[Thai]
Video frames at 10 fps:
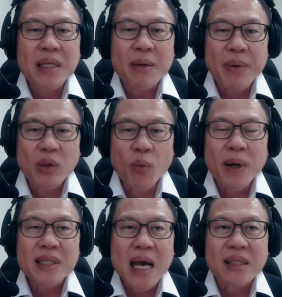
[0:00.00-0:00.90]
มันจะเป็นอุป
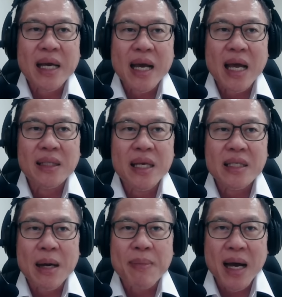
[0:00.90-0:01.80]
สรรคในการที่
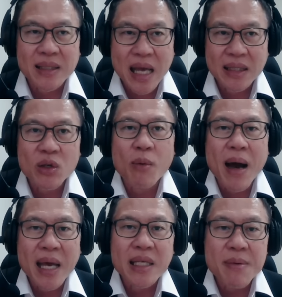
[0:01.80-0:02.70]
จะผลักดันนโย
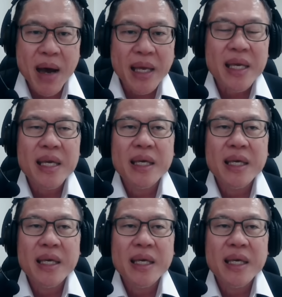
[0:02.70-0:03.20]
บายนี้ไหม